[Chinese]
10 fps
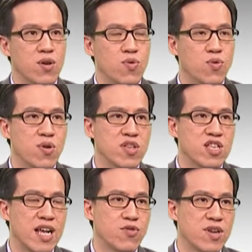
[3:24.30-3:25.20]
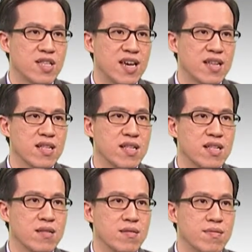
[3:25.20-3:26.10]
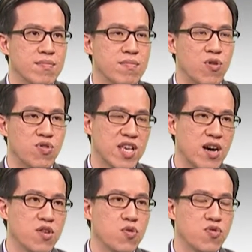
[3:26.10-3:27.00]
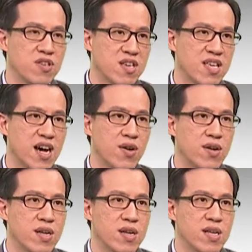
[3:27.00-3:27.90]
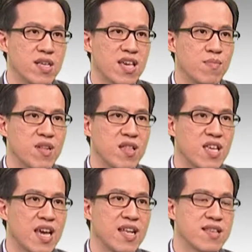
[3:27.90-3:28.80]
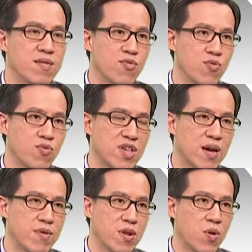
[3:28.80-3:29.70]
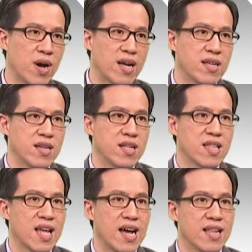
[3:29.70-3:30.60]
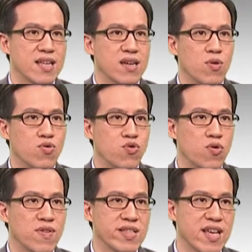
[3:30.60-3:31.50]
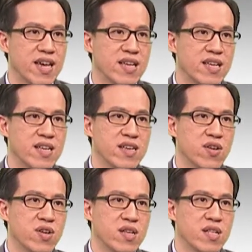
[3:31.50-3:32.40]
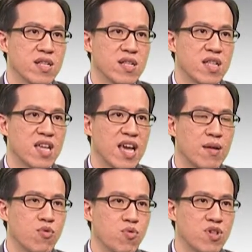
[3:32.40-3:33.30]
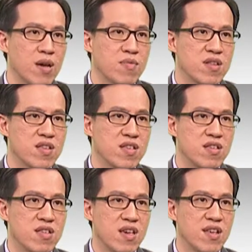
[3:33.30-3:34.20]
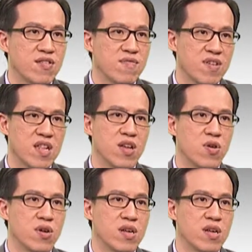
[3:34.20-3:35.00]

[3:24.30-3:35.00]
如果你是安装在某槽，例如 C 槽下面 TI 这个目录下面的话，它的工具就放在 TI 目录下面的 CCS V 六